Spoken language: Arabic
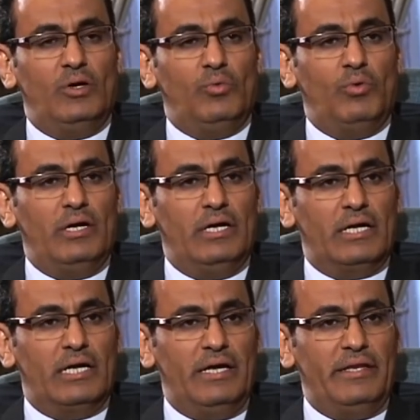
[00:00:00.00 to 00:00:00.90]

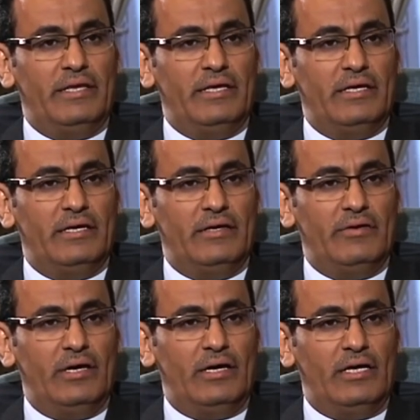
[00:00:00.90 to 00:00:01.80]
وكان
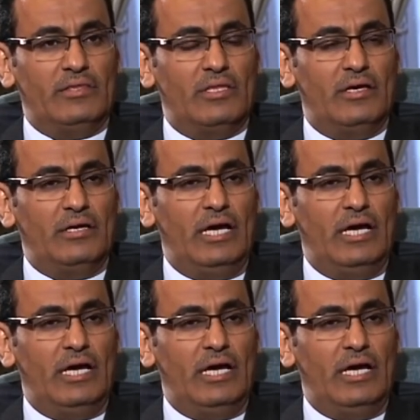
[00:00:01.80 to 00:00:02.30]
غطى